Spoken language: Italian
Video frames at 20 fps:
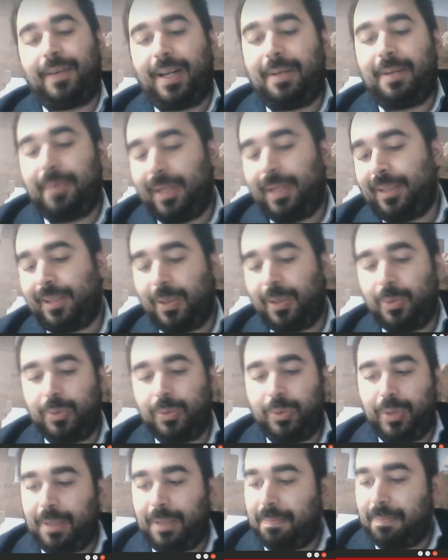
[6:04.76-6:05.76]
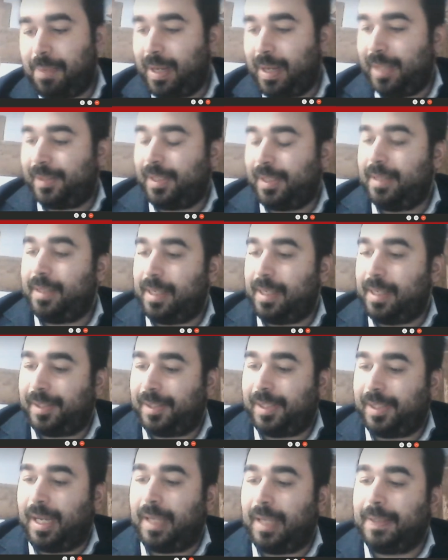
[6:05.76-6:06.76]
veramente un'impresa
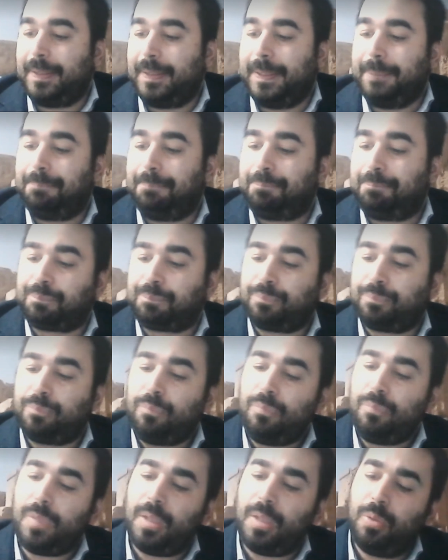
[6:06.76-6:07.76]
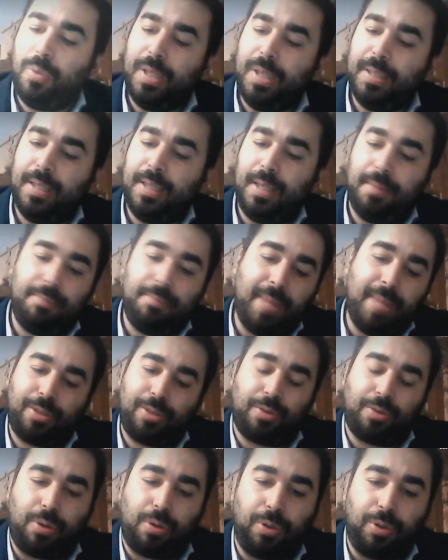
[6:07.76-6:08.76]
interessante. Quindi
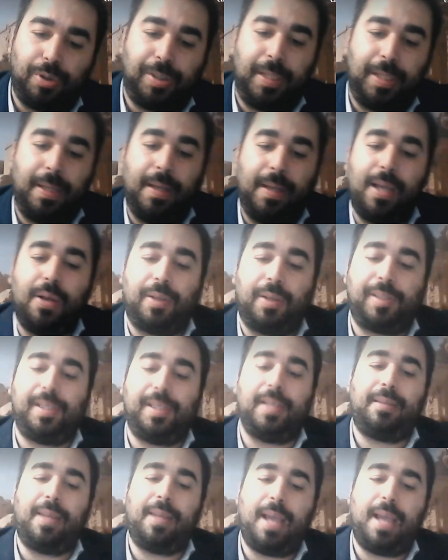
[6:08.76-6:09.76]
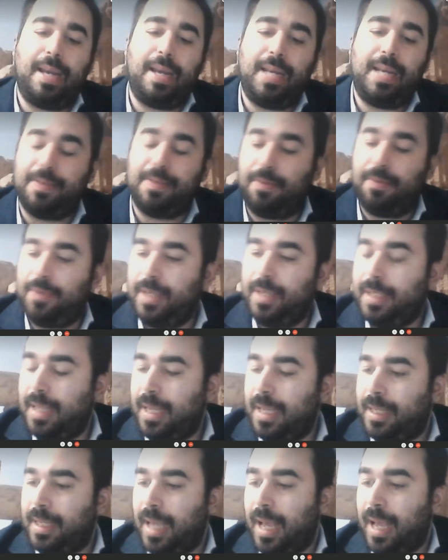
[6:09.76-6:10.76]
nasco così e io a sette anni avevo le
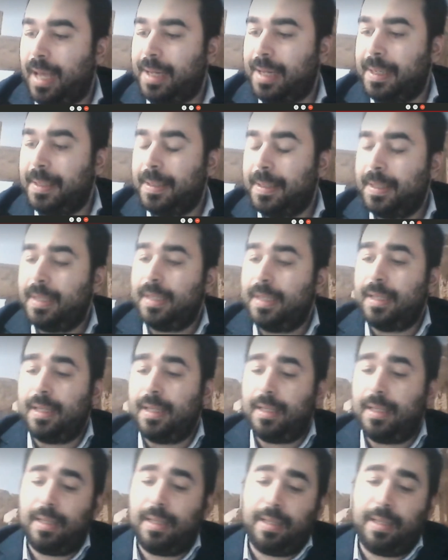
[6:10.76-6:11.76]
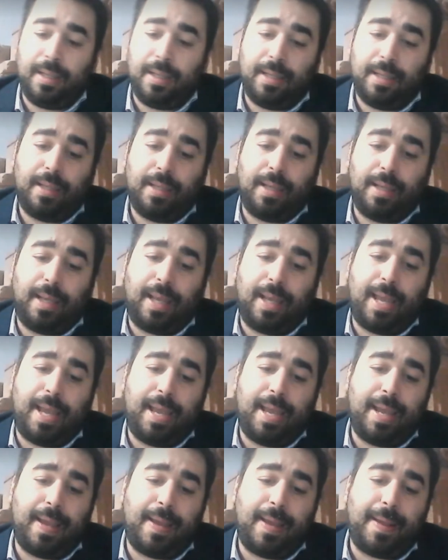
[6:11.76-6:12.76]
idee chiare.
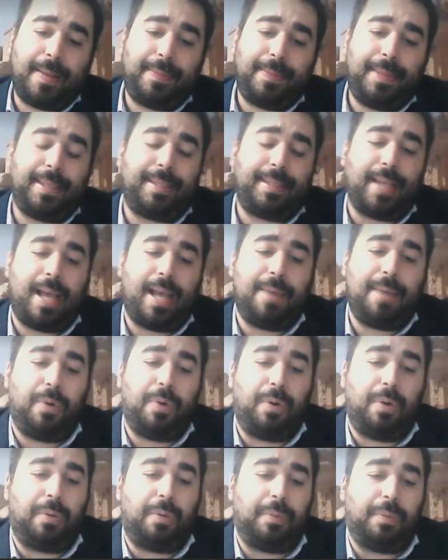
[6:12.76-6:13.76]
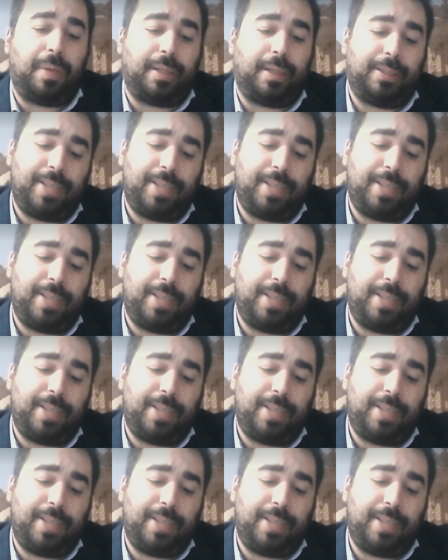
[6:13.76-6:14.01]
Eh, diciamo